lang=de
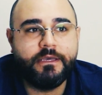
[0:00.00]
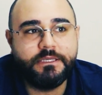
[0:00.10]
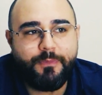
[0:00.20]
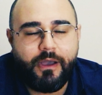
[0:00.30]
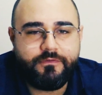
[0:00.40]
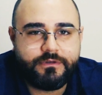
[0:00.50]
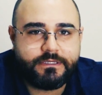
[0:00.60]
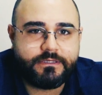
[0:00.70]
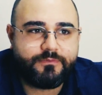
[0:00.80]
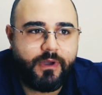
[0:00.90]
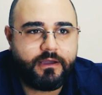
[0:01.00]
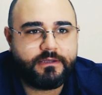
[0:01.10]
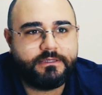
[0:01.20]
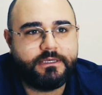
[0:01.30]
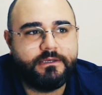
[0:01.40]
ich mache für dich das
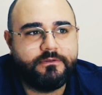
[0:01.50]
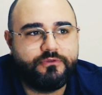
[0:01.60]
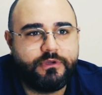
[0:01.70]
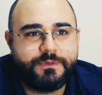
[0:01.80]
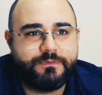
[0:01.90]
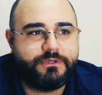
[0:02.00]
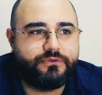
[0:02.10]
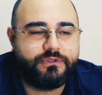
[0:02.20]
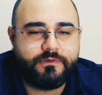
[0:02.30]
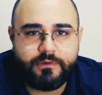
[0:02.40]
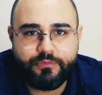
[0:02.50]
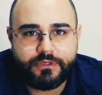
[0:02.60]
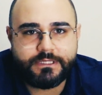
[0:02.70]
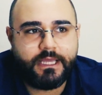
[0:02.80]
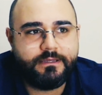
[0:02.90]
Marketing, du gibst mir so und so viel
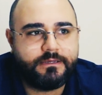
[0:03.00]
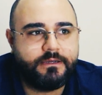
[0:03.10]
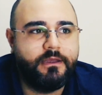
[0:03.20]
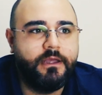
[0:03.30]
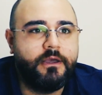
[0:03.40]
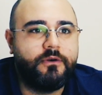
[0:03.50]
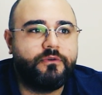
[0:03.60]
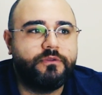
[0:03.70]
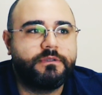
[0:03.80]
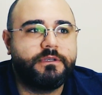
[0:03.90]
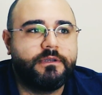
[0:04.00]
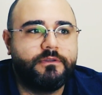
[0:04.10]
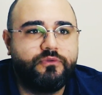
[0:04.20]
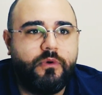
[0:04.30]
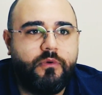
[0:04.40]
Prozente und äh,
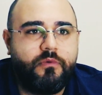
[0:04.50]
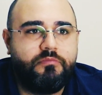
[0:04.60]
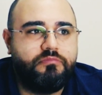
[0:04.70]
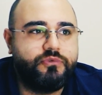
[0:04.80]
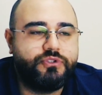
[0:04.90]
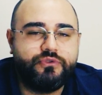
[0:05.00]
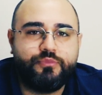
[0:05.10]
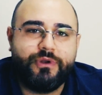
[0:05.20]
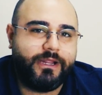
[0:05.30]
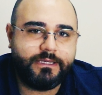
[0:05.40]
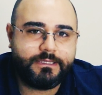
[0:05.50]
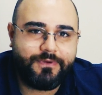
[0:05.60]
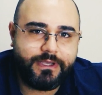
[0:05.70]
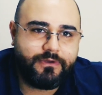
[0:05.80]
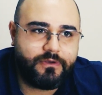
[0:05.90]
du musst nur monatlich
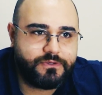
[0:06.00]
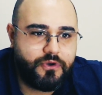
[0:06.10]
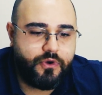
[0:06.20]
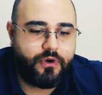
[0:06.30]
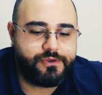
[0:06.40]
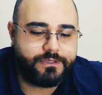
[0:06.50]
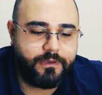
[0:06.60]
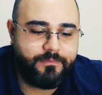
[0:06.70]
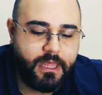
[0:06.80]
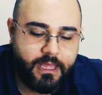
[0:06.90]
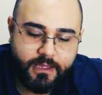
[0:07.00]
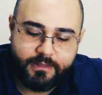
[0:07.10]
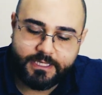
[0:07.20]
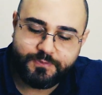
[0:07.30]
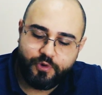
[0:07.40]
2000 Euro ausgeben.
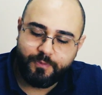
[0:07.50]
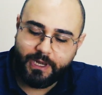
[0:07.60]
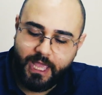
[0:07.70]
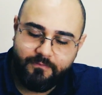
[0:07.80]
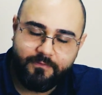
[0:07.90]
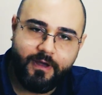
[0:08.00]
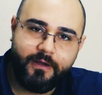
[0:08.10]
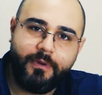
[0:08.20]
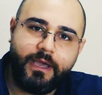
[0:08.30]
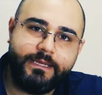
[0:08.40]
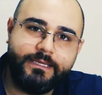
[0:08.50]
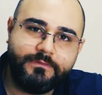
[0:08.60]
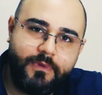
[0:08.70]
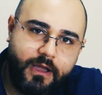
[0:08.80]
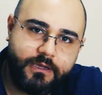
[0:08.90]
Das Problem war bei
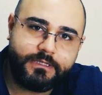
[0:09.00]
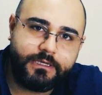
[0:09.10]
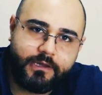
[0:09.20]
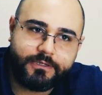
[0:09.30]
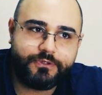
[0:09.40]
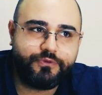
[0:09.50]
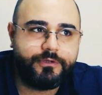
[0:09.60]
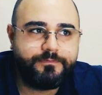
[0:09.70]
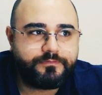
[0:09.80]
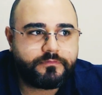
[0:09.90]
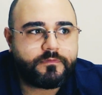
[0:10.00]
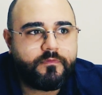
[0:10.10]
diesen Marketingagenturen,